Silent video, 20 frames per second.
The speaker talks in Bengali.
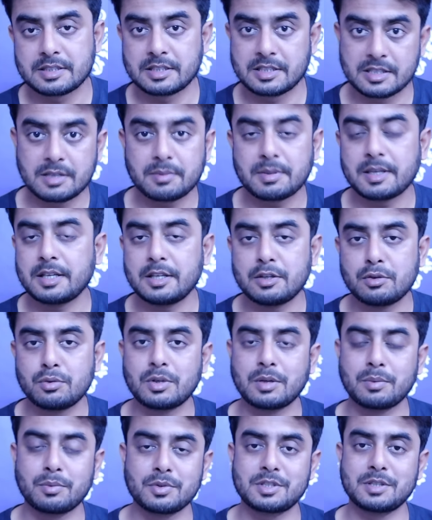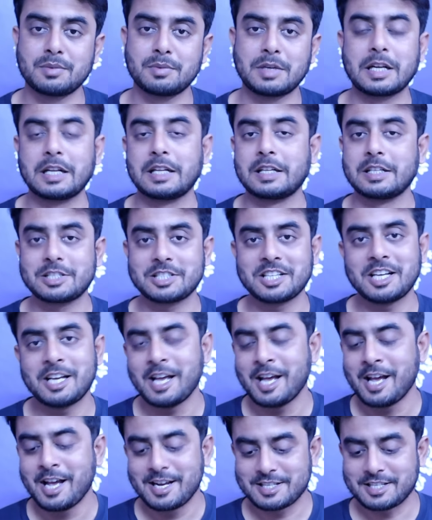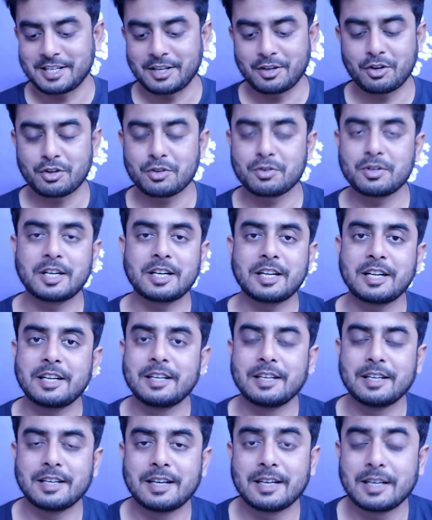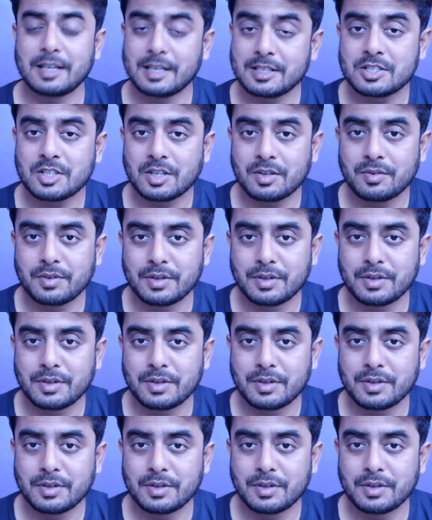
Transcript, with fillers: সেনাবাহিনী ঢুকে পড়ছে বাংলা বাংলাদেশে সেই ঘটনাটাই আজকের